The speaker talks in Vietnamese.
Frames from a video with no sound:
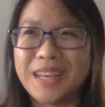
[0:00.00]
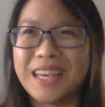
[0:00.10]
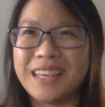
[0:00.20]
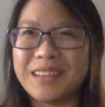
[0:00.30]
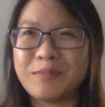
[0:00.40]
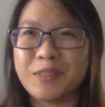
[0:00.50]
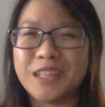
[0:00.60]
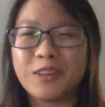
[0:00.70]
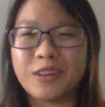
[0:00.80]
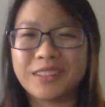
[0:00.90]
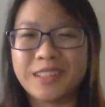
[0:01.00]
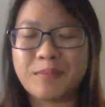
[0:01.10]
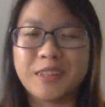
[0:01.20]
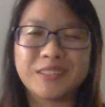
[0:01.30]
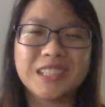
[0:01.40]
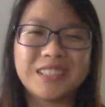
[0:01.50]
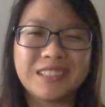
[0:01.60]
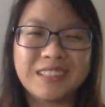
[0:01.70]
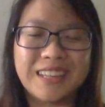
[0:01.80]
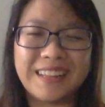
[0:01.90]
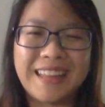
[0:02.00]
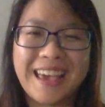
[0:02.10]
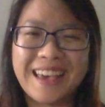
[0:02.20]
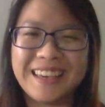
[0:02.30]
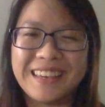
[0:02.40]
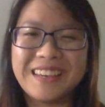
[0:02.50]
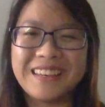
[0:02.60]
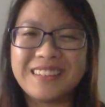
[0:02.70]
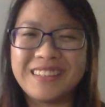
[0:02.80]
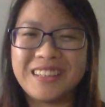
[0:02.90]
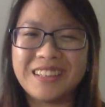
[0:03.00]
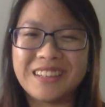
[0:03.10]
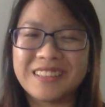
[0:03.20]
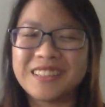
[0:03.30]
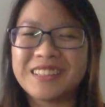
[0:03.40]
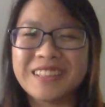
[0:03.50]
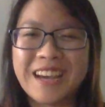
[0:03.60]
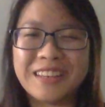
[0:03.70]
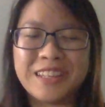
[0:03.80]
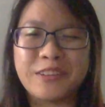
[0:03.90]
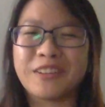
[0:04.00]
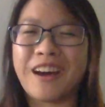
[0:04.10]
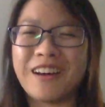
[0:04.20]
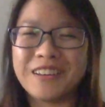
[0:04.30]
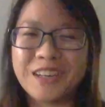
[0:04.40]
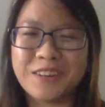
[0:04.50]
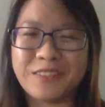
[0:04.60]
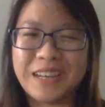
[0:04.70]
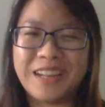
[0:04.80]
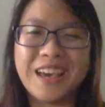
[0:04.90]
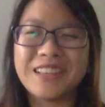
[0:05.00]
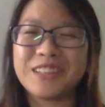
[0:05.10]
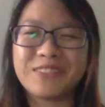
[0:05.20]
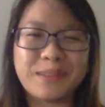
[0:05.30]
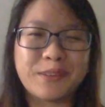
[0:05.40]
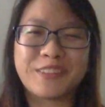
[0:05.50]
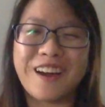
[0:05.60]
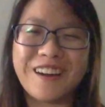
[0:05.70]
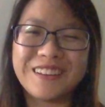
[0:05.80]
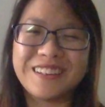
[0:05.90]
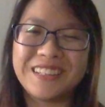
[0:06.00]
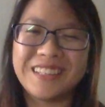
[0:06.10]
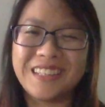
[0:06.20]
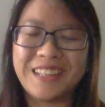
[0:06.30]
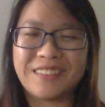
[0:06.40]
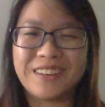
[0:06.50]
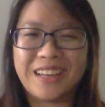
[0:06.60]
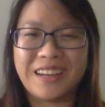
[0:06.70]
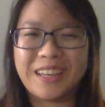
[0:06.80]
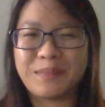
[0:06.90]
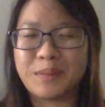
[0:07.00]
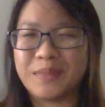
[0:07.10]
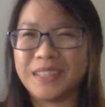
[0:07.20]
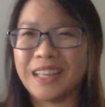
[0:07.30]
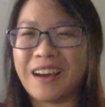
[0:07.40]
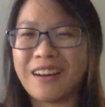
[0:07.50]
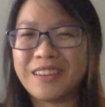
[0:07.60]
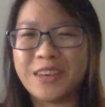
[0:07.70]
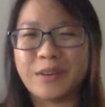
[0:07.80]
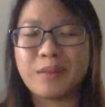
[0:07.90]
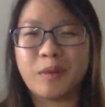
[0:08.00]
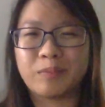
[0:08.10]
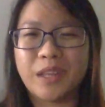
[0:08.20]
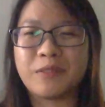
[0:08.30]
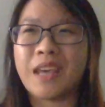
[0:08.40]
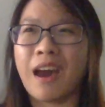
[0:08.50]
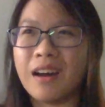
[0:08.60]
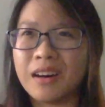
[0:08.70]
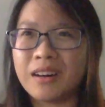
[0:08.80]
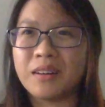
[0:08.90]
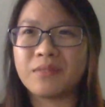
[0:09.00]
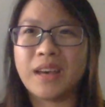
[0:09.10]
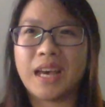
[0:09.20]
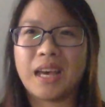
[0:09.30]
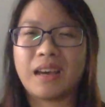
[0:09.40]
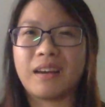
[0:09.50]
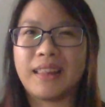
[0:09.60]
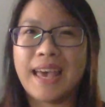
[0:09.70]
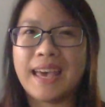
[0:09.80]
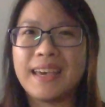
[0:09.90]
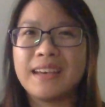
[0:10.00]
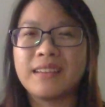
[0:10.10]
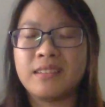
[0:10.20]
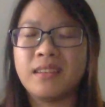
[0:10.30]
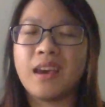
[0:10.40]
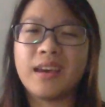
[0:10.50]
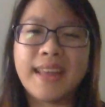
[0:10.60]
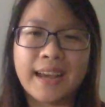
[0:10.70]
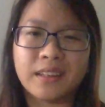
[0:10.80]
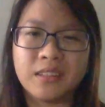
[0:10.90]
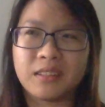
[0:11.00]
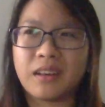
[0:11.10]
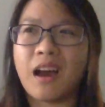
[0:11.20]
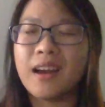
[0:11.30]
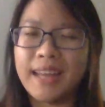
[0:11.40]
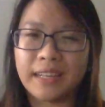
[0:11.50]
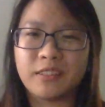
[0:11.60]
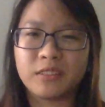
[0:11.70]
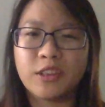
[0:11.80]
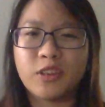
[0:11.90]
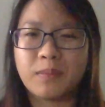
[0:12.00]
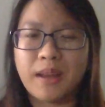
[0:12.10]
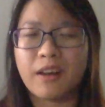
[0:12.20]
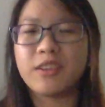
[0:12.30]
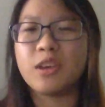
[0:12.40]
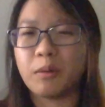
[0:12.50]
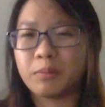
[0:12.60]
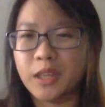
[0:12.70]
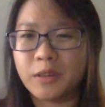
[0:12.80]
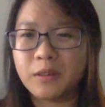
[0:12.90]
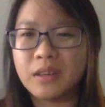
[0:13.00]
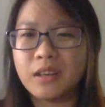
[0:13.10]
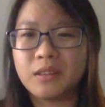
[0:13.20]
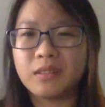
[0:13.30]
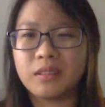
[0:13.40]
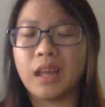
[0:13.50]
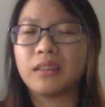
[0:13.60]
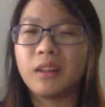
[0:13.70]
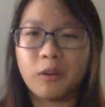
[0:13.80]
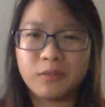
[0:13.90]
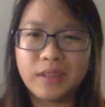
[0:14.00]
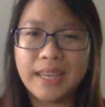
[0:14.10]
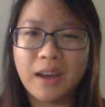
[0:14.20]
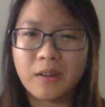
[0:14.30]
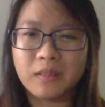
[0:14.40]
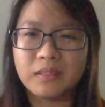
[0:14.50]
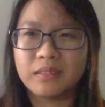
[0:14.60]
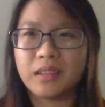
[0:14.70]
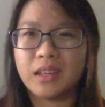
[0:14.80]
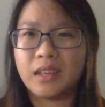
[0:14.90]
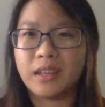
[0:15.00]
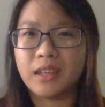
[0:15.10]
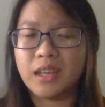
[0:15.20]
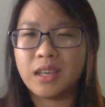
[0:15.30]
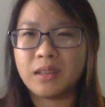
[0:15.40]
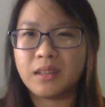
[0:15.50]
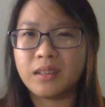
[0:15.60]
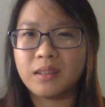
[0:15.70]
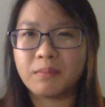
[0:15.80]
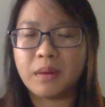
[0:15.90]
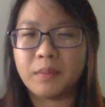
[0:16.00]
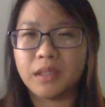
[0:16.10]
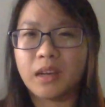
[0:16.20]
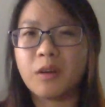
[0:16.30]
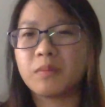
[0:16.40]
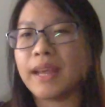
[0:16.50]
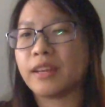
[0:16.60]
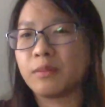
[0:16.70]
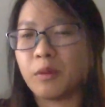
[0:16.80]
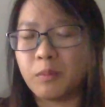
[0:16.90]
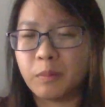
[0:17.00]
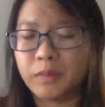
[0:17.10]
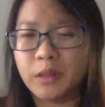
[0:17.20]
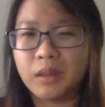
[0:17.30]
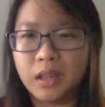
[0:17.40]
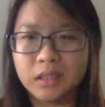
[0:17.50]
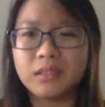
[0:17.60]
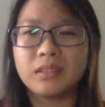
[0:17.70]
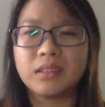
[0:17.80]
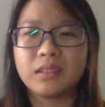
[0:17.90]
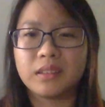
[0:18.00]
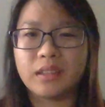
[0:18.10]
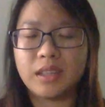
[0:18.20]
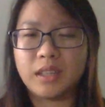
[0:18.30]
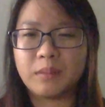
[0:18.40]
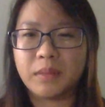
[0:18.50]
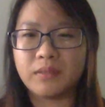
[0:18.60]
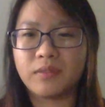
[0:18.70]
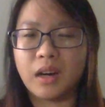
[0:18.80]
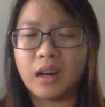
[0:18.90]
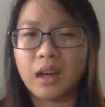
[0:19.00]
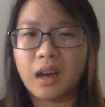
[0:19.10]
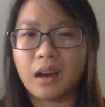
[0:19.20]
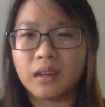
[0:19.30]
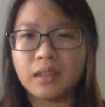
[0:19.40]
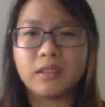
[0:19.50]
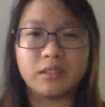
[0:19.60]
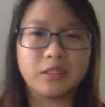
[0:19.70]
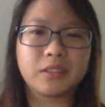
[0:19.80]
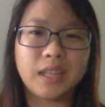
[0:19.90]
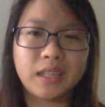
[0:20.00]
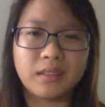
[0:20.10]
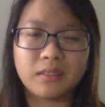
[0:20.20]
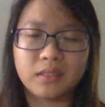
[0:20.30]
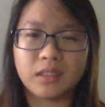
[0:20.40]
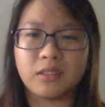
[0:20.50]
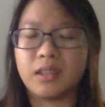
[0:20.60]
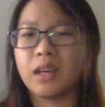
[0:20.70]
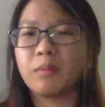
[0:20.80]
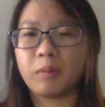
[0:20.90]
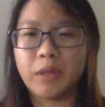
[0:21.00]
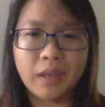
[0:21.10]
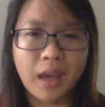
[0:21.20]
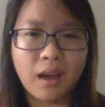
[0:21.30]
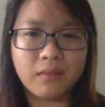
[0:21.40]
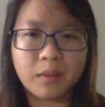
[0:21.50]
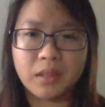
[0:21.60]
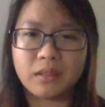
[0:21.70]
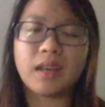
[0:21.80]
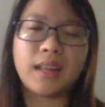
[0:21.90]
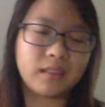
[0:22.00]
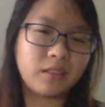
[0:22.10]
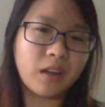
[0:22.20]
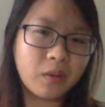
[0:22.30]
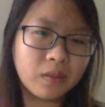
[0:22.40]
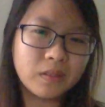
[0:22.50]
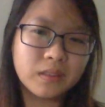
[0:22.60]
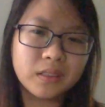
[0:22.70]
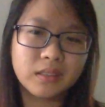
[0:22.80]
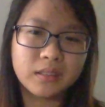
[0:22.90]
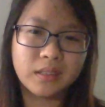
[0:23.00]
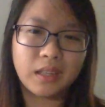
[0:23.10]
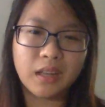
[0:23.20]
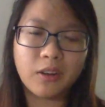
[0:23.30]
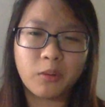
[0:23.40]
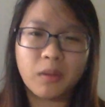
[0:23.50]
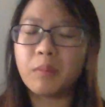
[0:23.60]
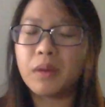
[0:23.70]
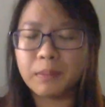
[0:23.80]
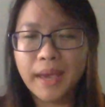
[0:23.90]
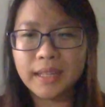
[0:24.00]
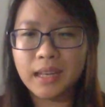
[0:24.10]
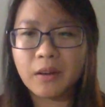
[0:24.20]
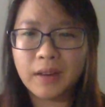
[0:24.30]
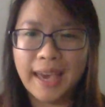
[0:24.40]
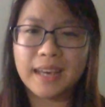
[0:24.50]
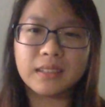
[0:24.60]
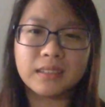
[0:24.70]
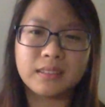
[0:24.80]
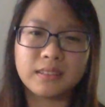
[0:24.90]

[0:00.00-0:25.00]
cái một chiến thuật trong đầu tư có nghĩa là chia trứng ra nhiều giỏ chứ không phải để hết trứng vào một giỏ thì có nghĩa là khi mà mình có nhiều cái mục tiêu nhỏ hơn và gọi là dễ đạt được khó đạt được nói chung là có nhiều mục tiêu lẫn lộn với nhau thì khi mà mình không đạt được một mục tiêu lớn thì mình vẫn có cái sự tự tin từ những cái mục tiêu nhỏ và mình xây lại từ đầu thì nó cũng không ít mát đi đâu cả